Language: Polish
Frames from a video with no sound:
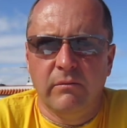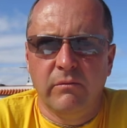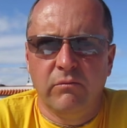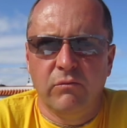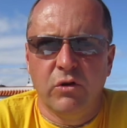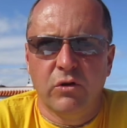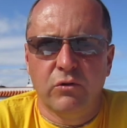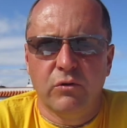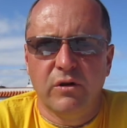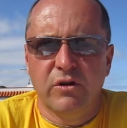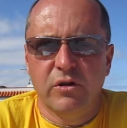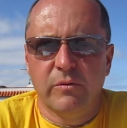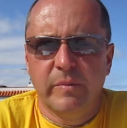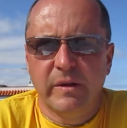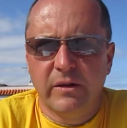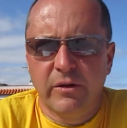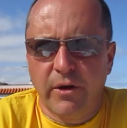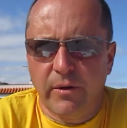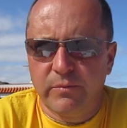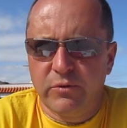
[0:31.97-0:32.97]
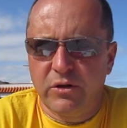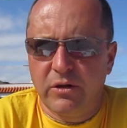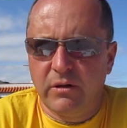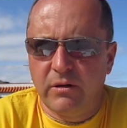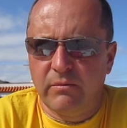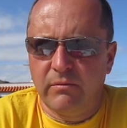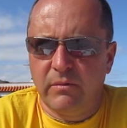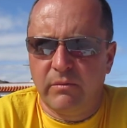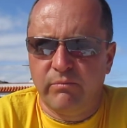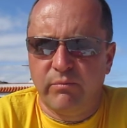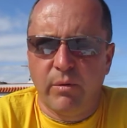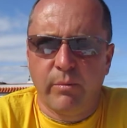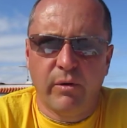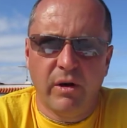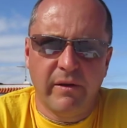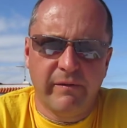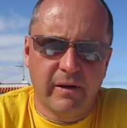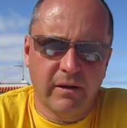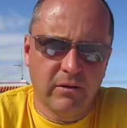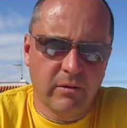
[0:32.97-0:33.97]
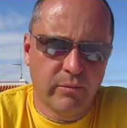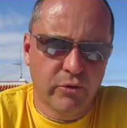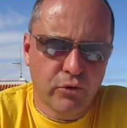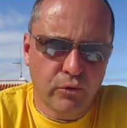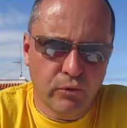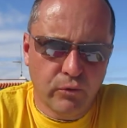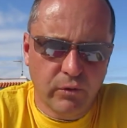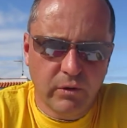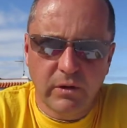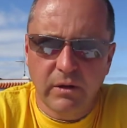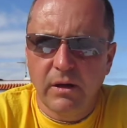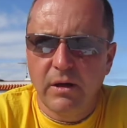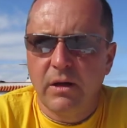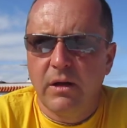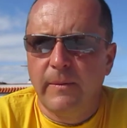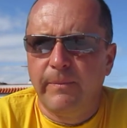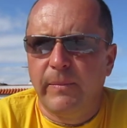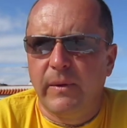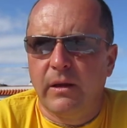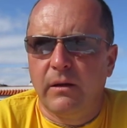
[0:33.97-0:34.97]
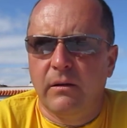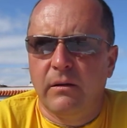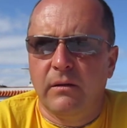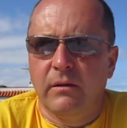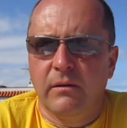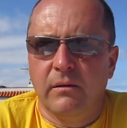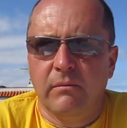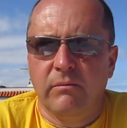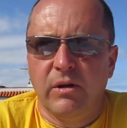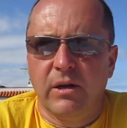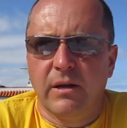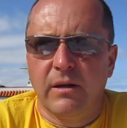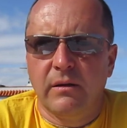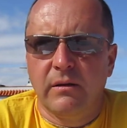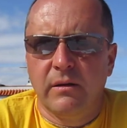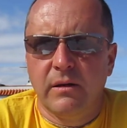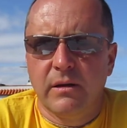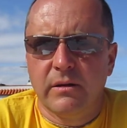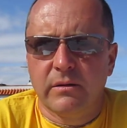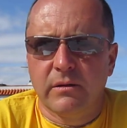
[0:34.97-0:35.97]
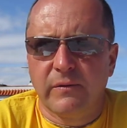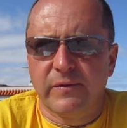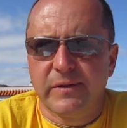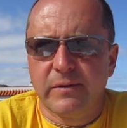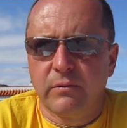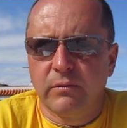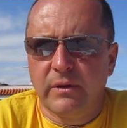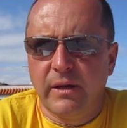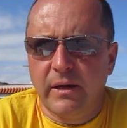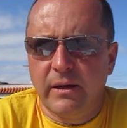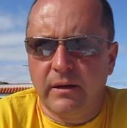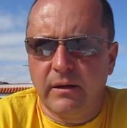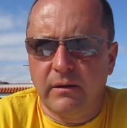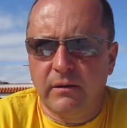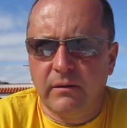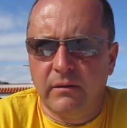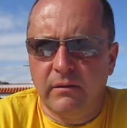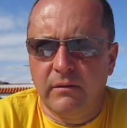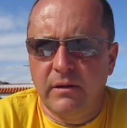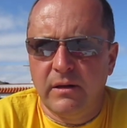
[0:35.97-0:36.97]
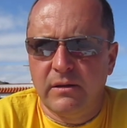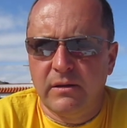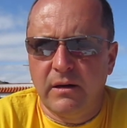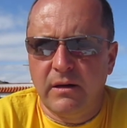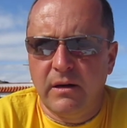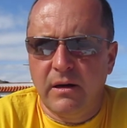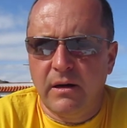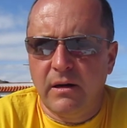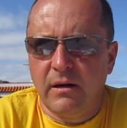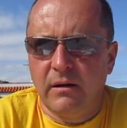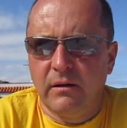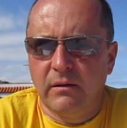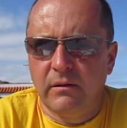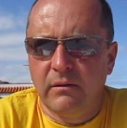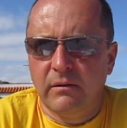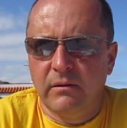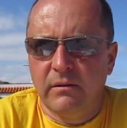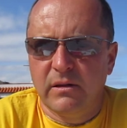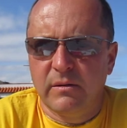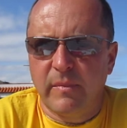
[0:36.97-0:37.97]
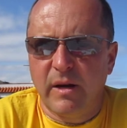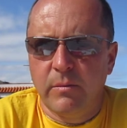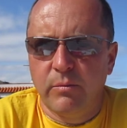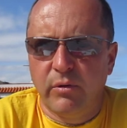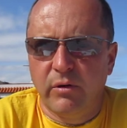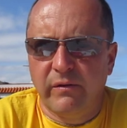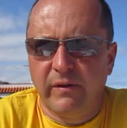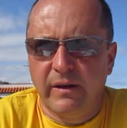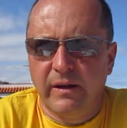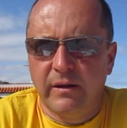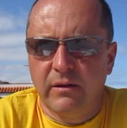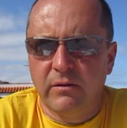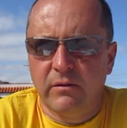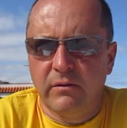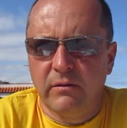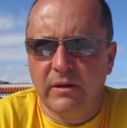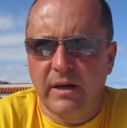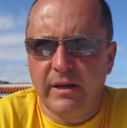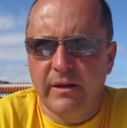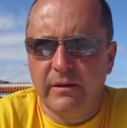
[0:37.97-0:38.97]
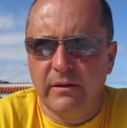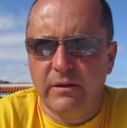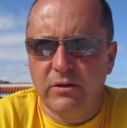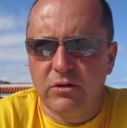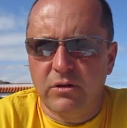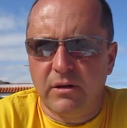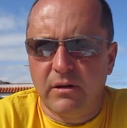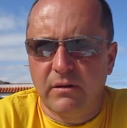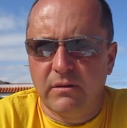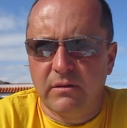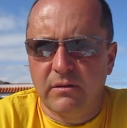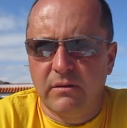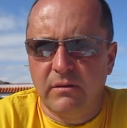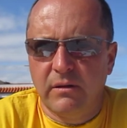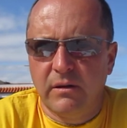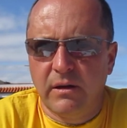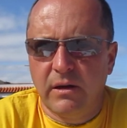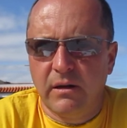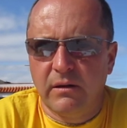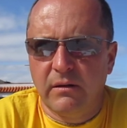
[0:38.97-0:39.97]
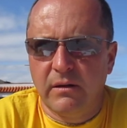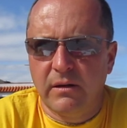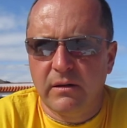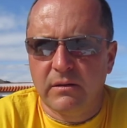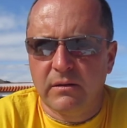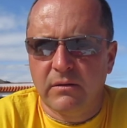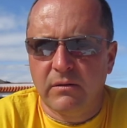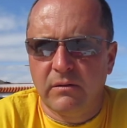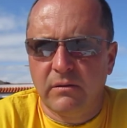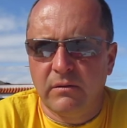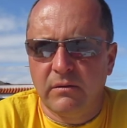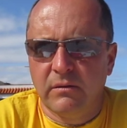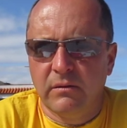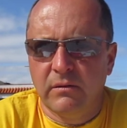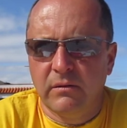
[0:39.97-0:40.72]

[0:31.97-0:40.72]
nie czuje się zbyt dobrze, pobolewa go brzuch, Niekiedy jest to wskutek jedzenia zmanipulowanego genetycznie, niekiedy jest to